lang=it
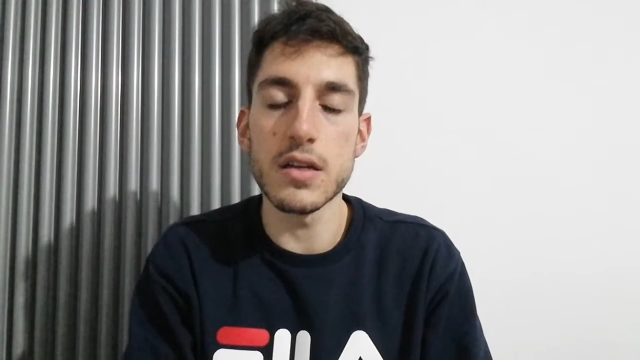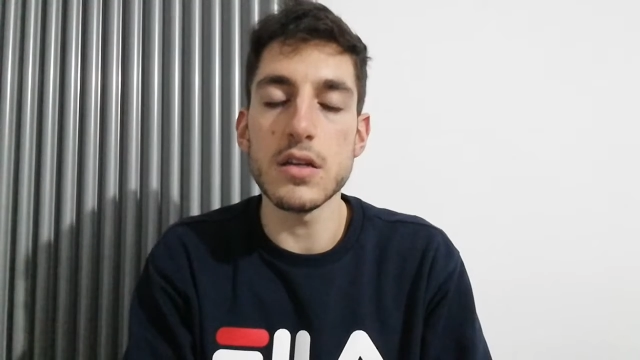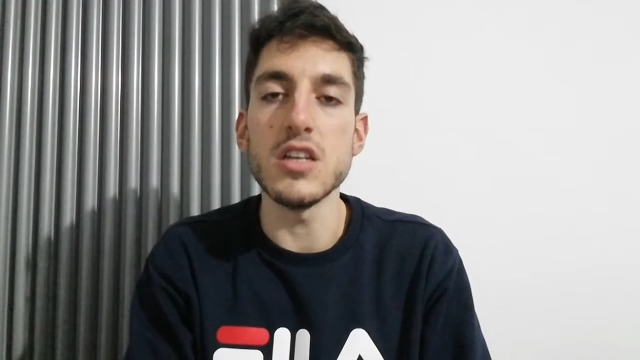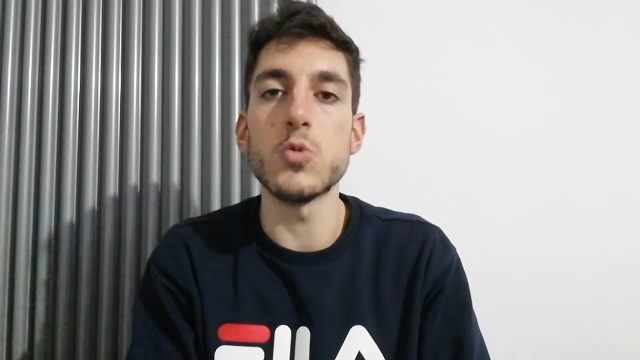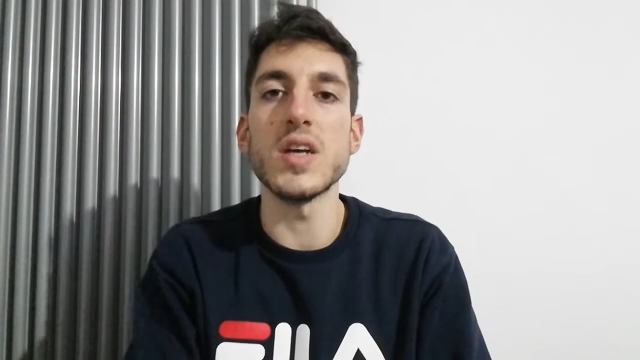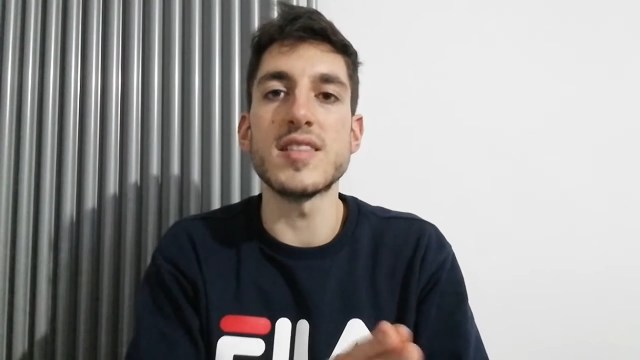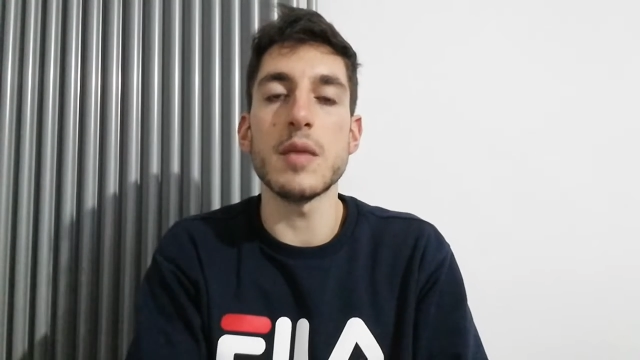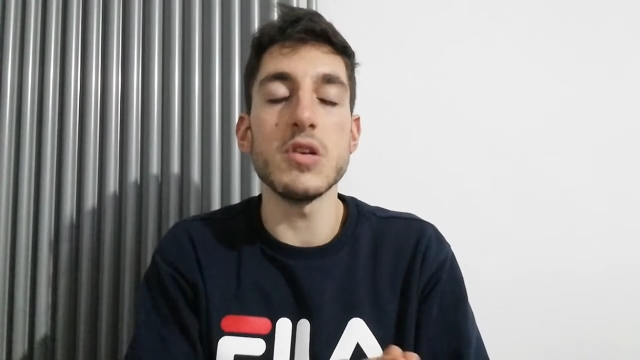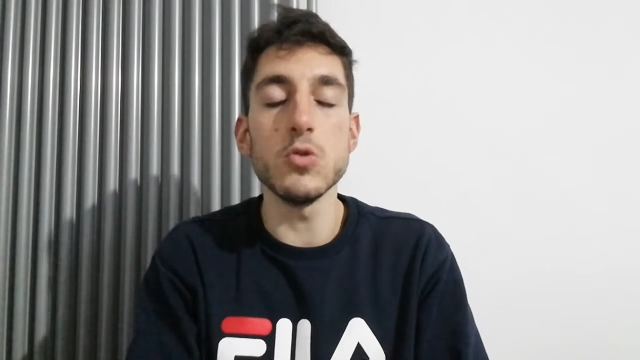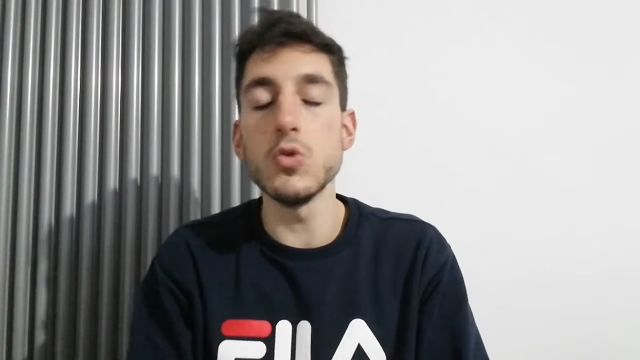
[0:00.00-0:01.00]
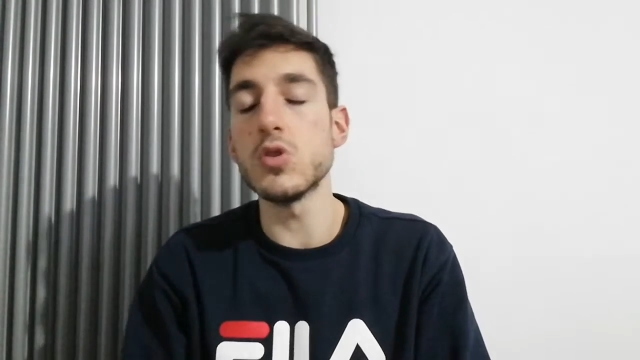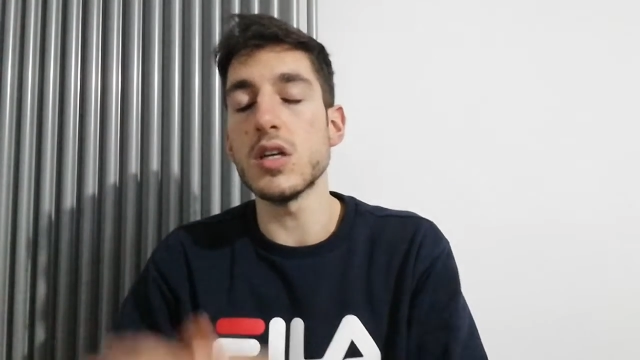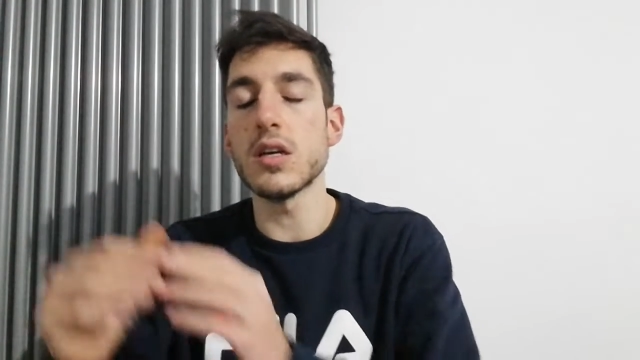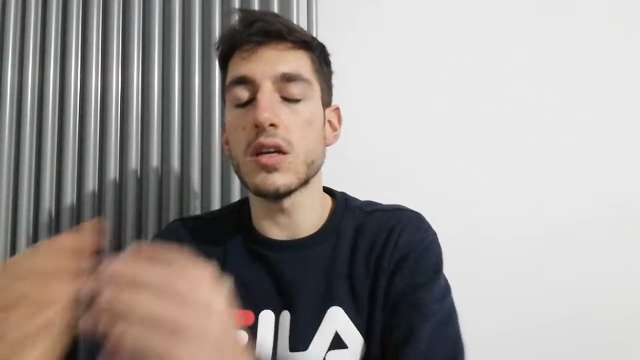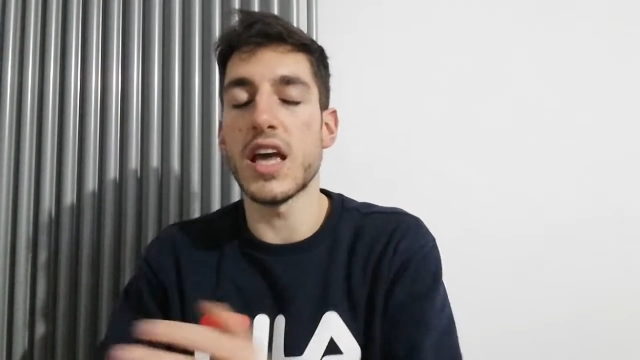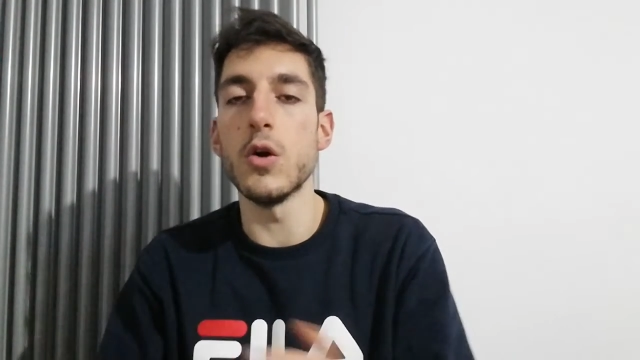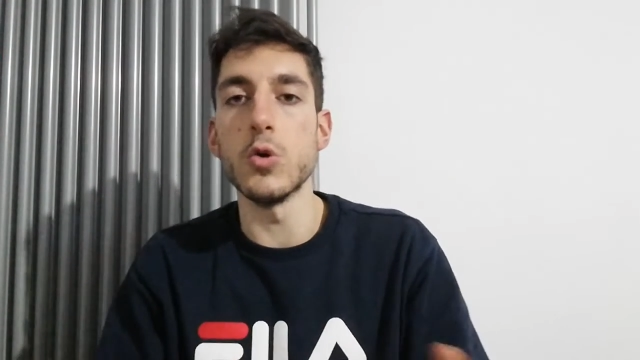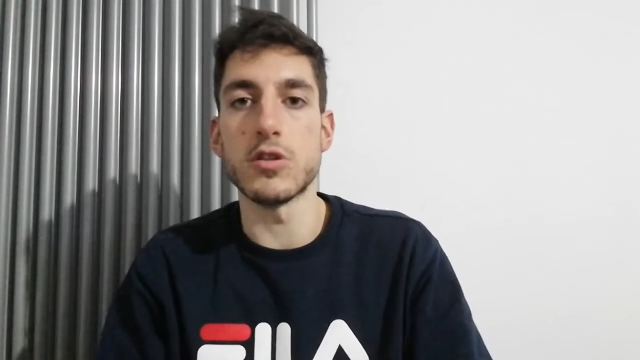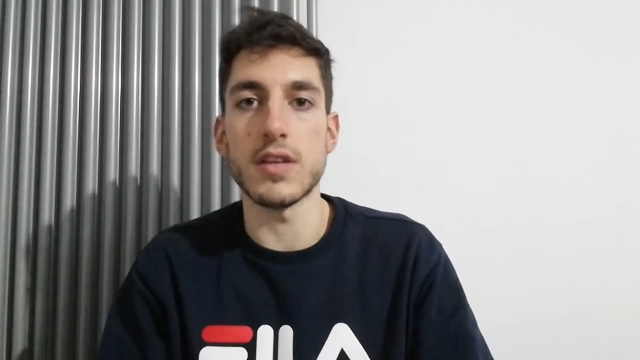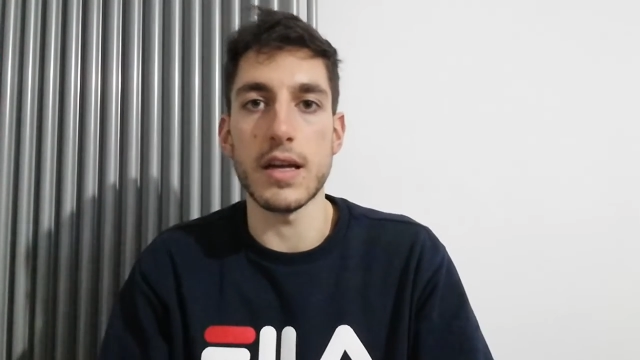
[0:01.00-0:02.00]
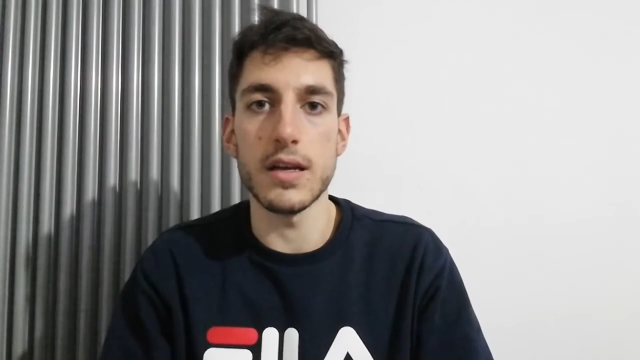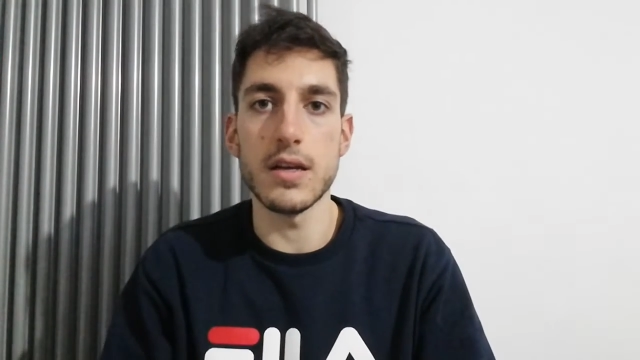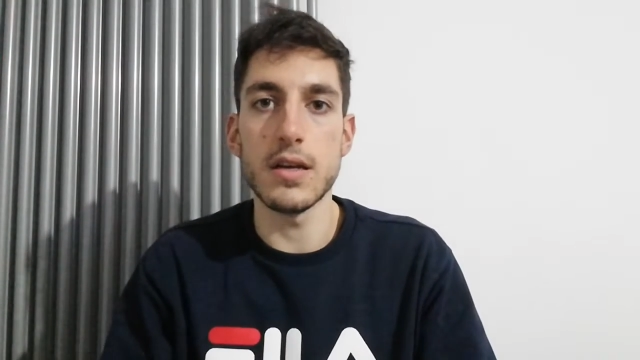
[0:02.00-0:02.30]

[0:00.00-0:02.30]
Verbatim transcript: in quei sei minuti e oltre.